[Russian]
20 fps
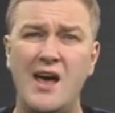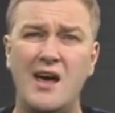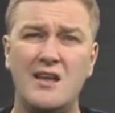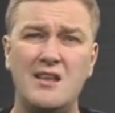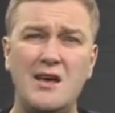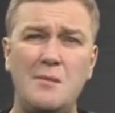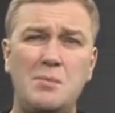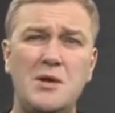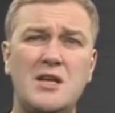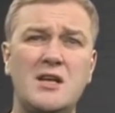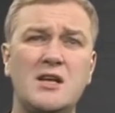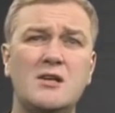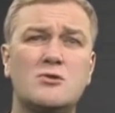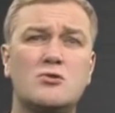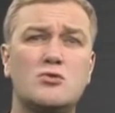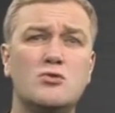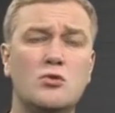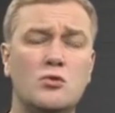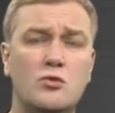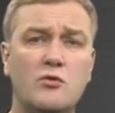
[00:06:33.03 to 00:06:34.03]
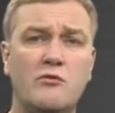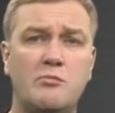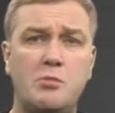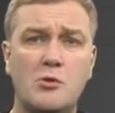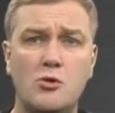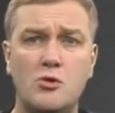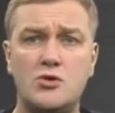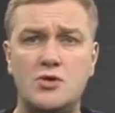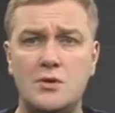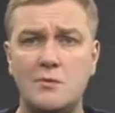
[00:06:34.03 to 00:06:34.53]
На петицию ту,
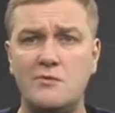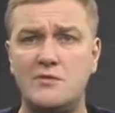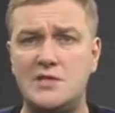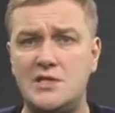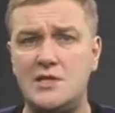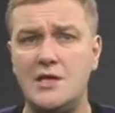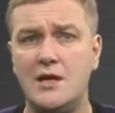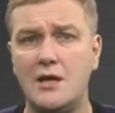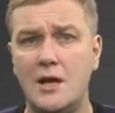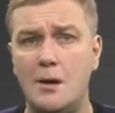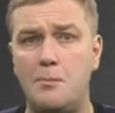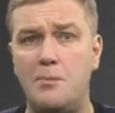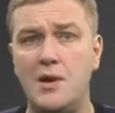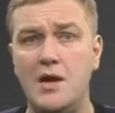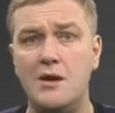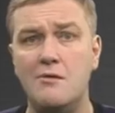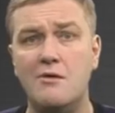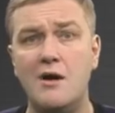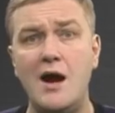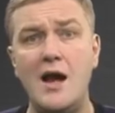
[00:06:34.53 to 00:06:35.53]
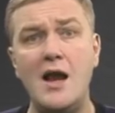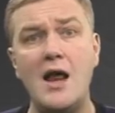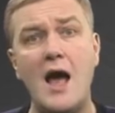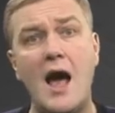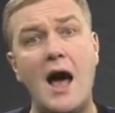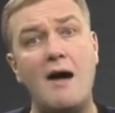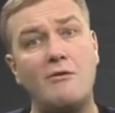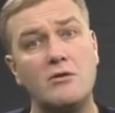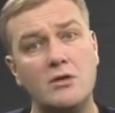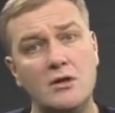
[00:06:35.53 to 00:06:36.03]
впрочем, все наплевали,
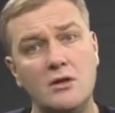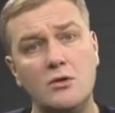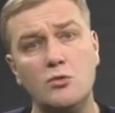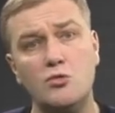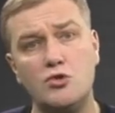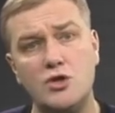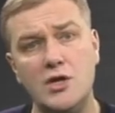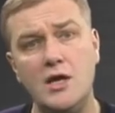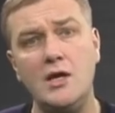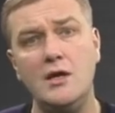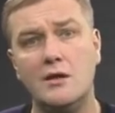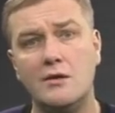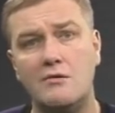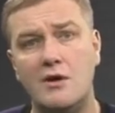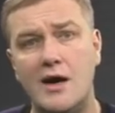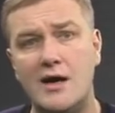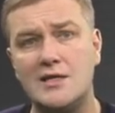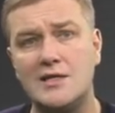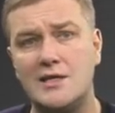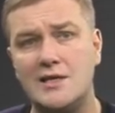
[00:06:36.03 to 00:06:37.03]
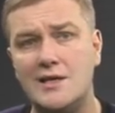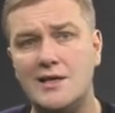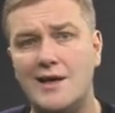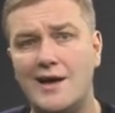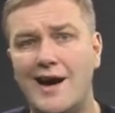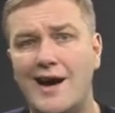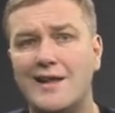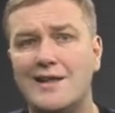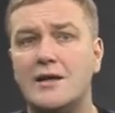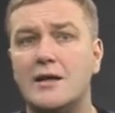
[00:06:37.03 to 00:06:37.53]
а вот это уже январские
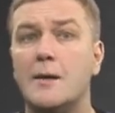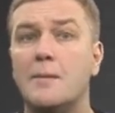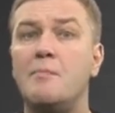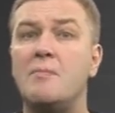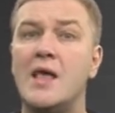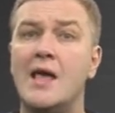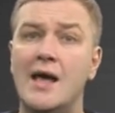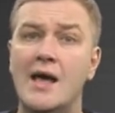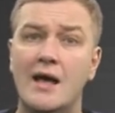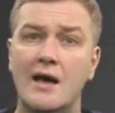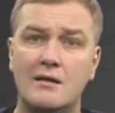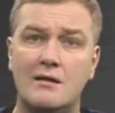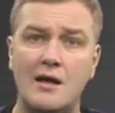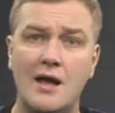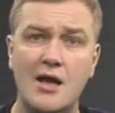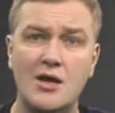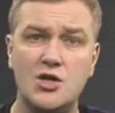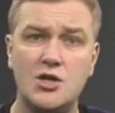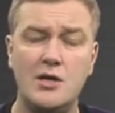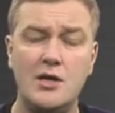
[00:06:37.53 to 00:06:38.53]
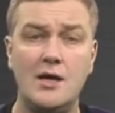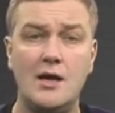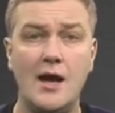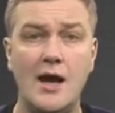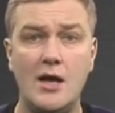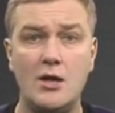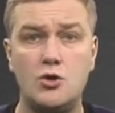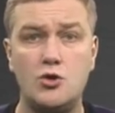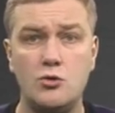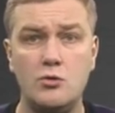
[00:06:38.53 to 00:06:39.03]
кадры. Та же
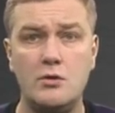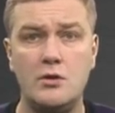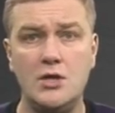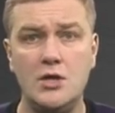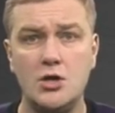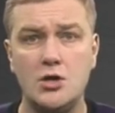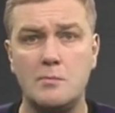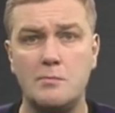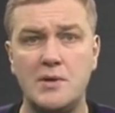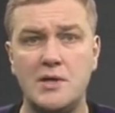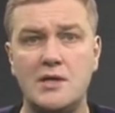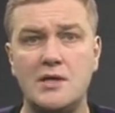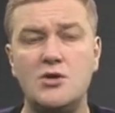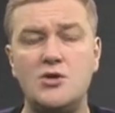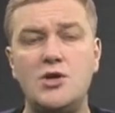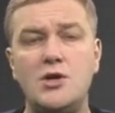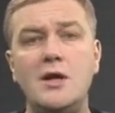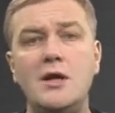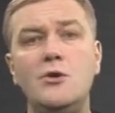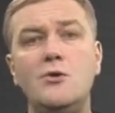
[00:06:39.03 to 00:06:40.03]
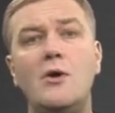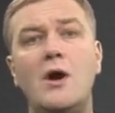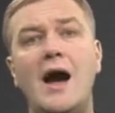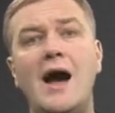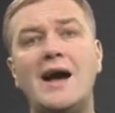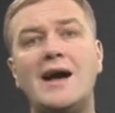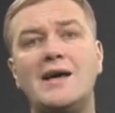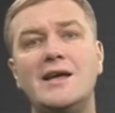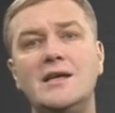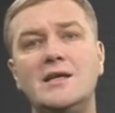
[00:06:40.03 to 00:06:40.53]
река чуть ниже по течению
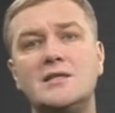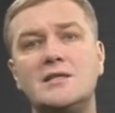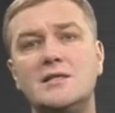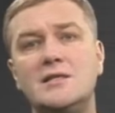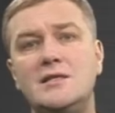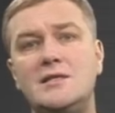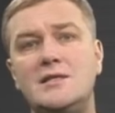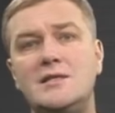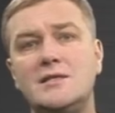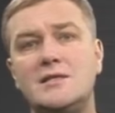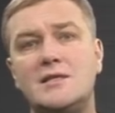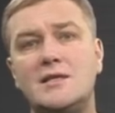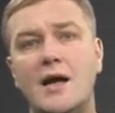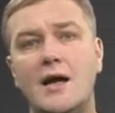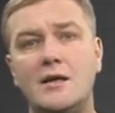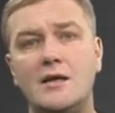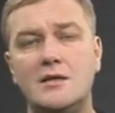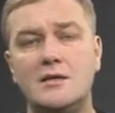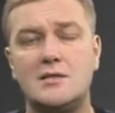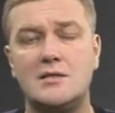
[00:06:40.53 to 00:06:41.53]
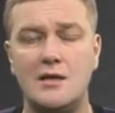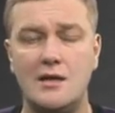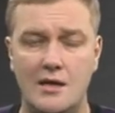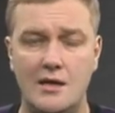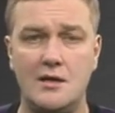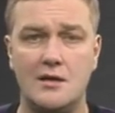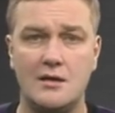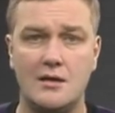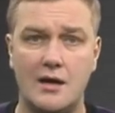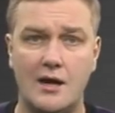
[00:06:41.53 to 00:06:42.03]
окрестности станицы
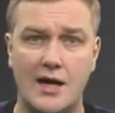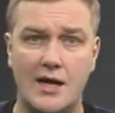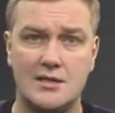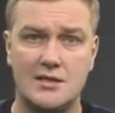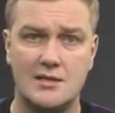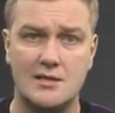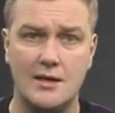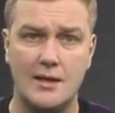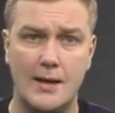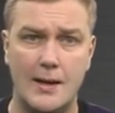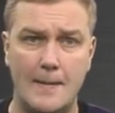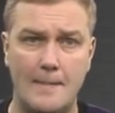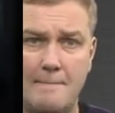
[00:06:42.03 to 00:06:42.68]
Ленинградская.